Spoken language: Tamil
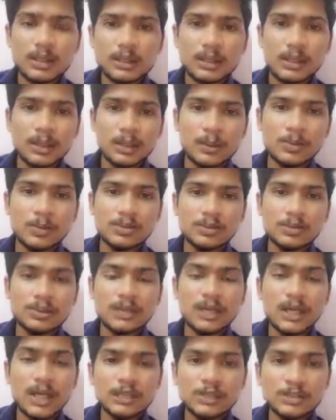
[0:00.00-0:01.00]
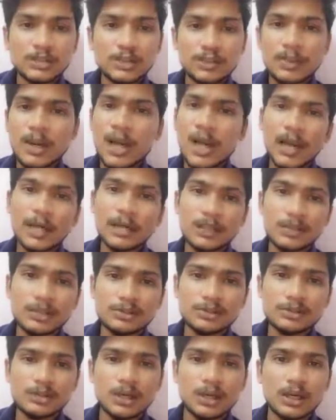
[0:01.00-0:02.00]
அப்படின்னு சொல்லி யார் சொன்னாங்கன்னா ஆன்ட்டி
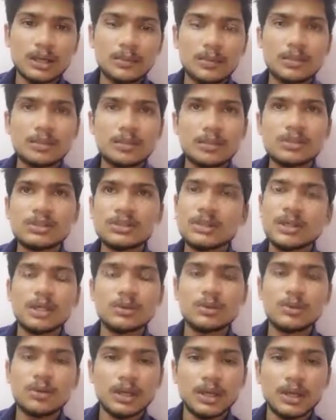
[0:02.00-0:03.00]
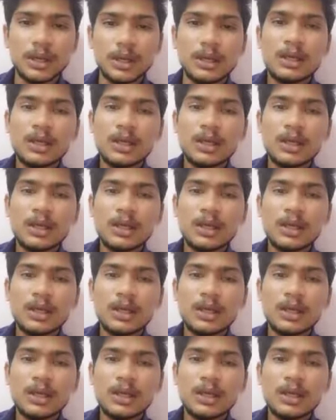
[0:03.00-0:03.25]
தான் சொன்னாங்க அப்படின்னு சரி ஓகே